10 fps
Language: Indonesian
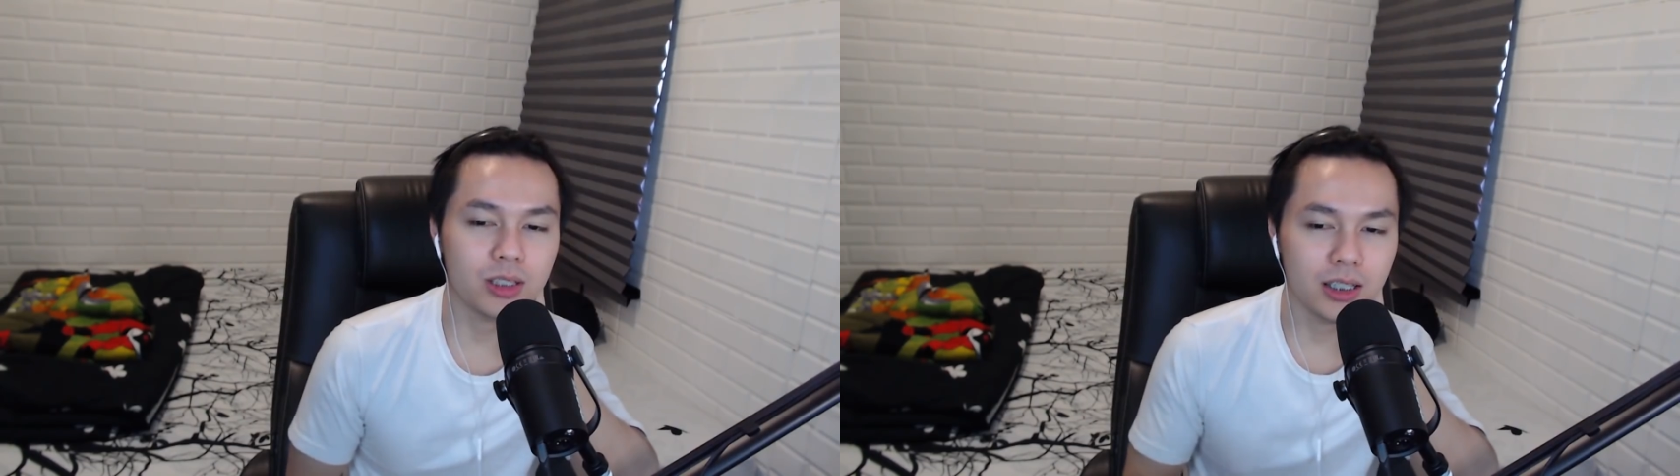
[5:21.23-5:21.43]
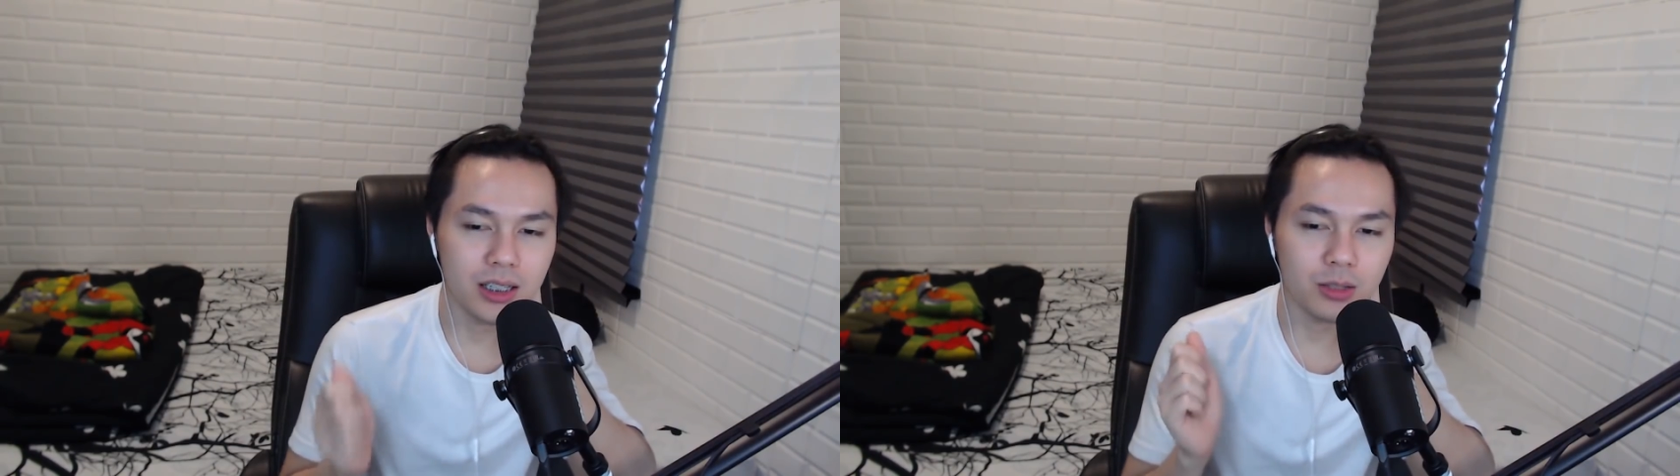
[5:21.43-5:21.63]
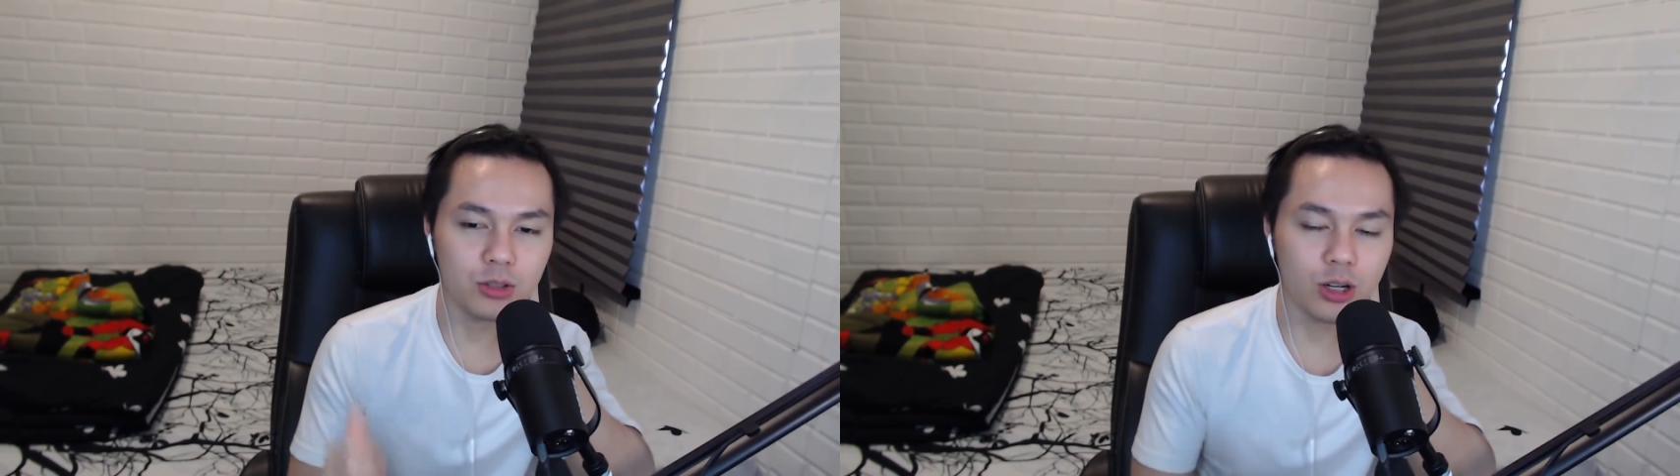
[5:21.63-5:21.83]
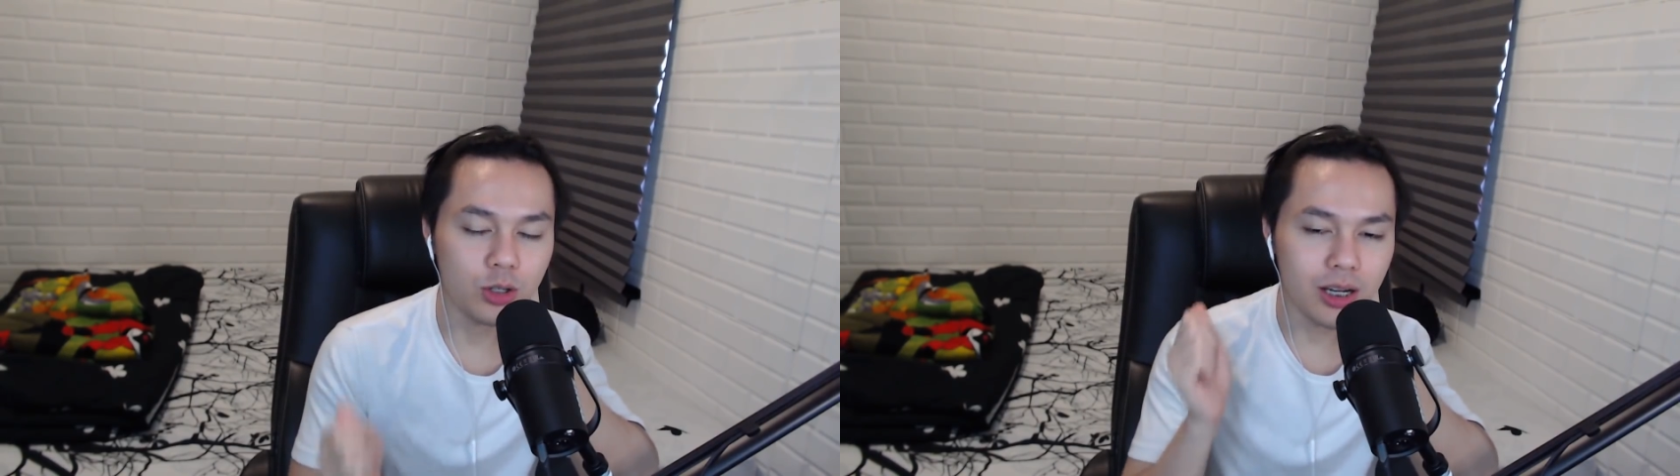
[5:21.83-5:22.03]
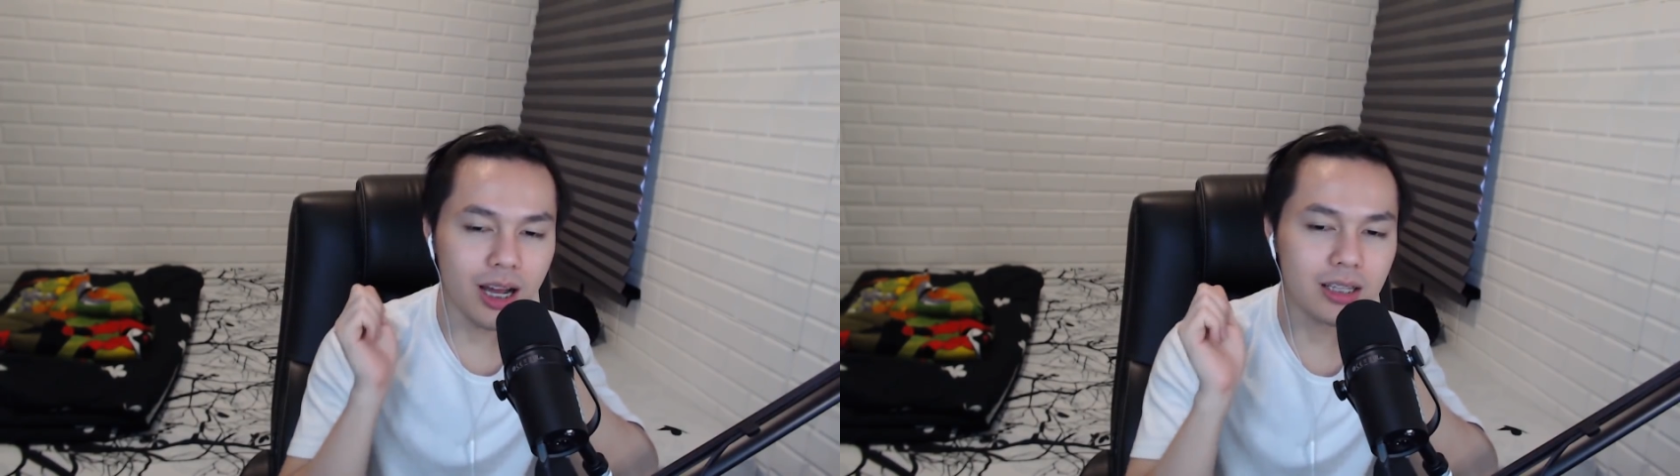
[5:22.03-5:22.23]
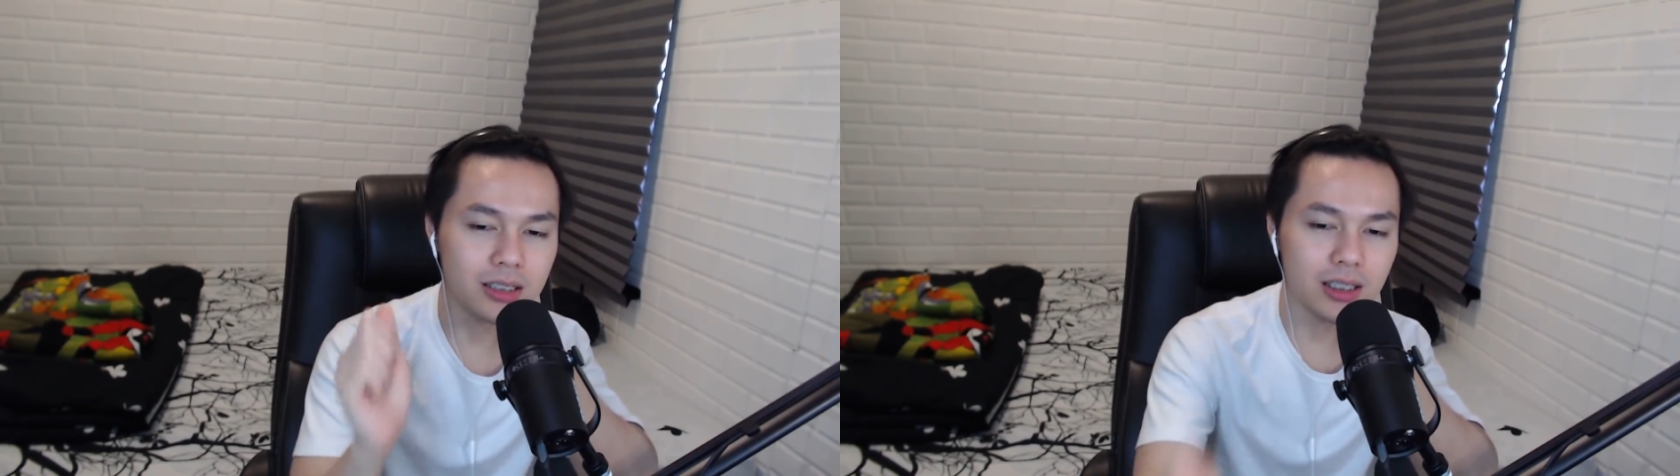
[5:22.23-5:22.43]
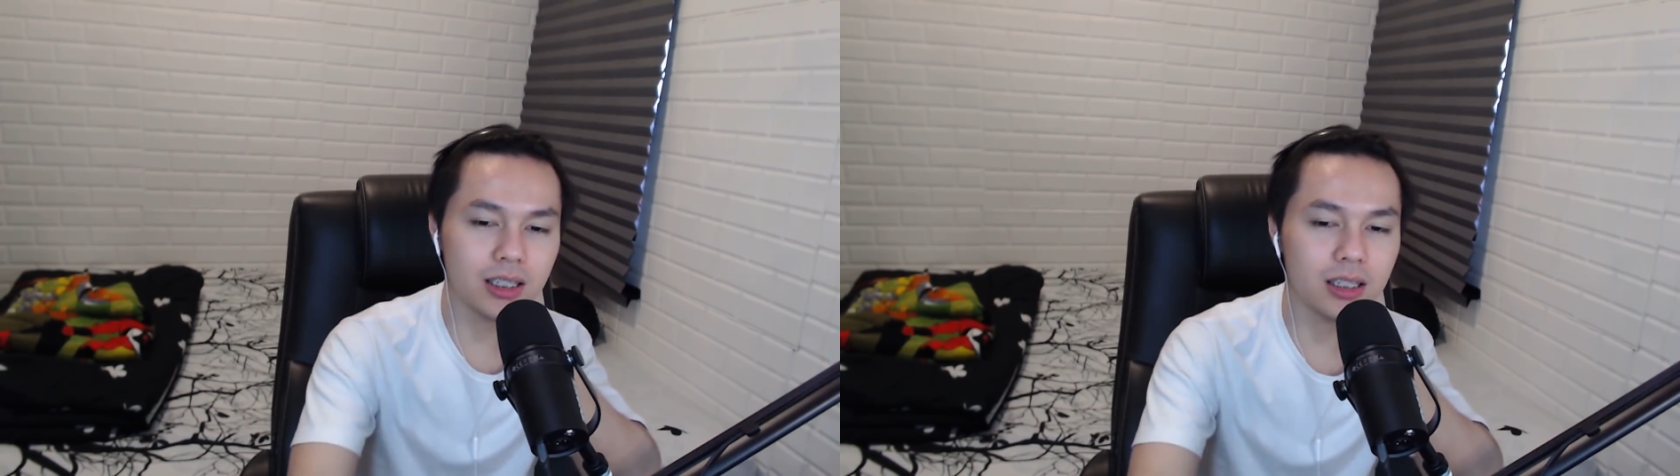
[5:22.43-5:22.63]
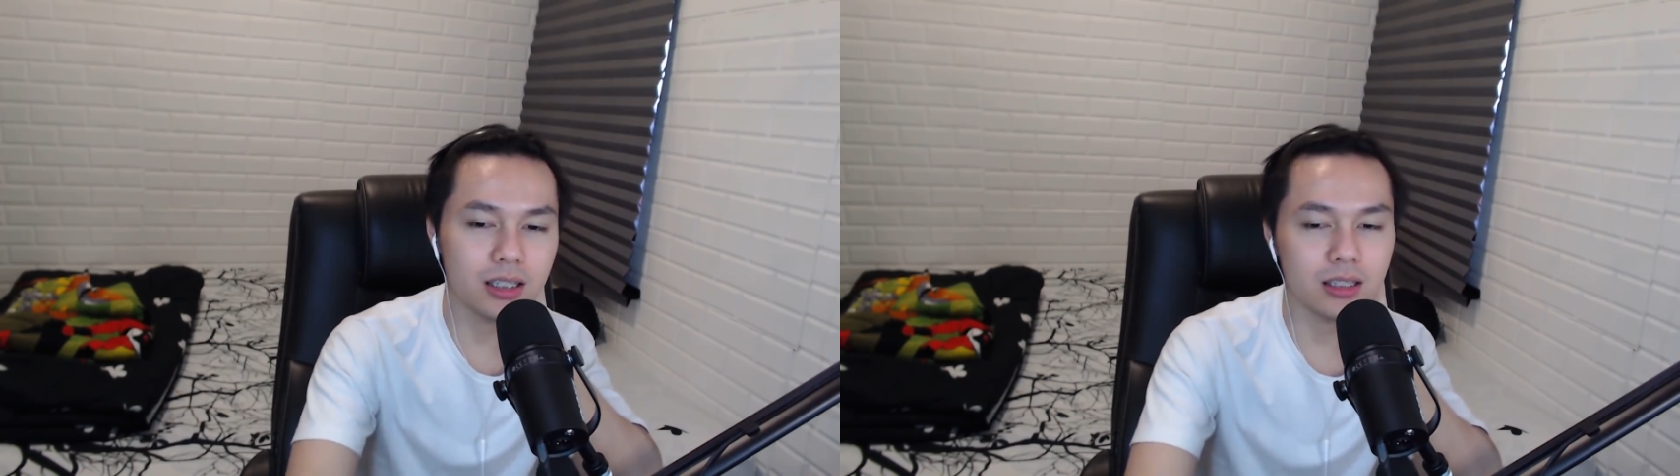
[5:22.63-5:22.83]
uang jajan lu selalu
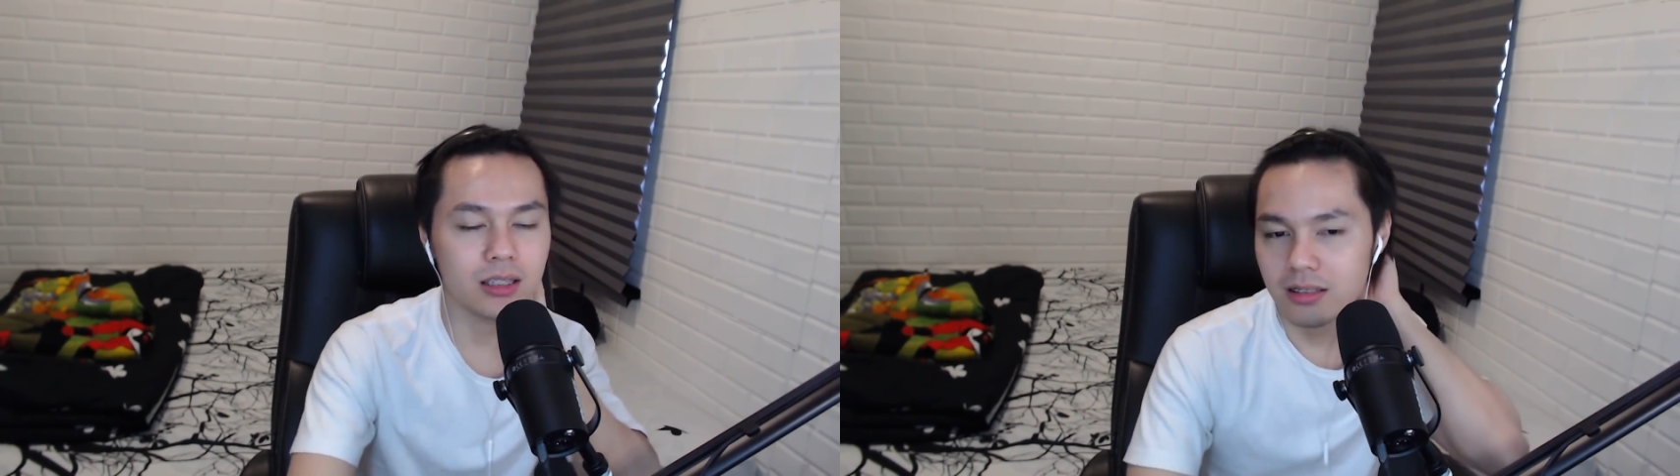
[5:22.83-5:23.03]
dikasih